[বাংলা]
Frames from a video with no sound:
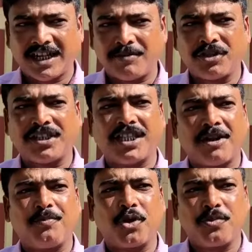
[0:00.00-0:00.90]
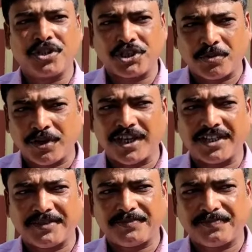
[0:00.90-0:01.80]
এবং তার পরবর্তী সময়ে
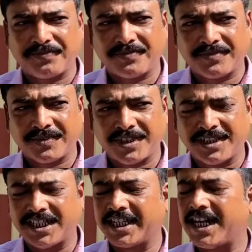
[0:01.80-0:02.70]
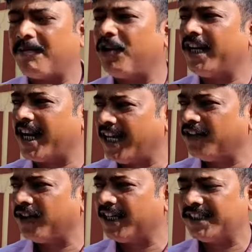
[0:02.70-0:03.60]
যেটা না বললে নাই
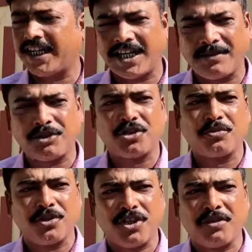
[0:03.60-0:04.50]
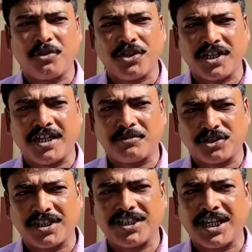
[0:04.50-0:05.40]
হয় আজকে এখানে আমি সর্বদলীয় বৈঠকে
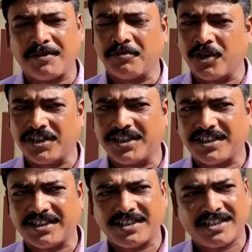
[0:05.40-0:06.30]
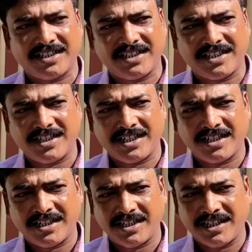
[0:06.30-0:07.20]
উপস্থিত ছিলাম আমি বলেছি
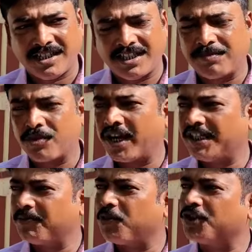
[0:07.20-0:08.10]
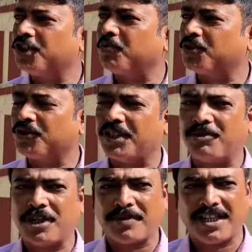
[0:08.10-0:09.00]
ত্রিপুরা রাজ্যে পঁচিশ বছর
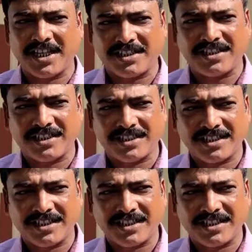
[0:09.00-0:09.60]
যাবৎ আমরা দেখেছি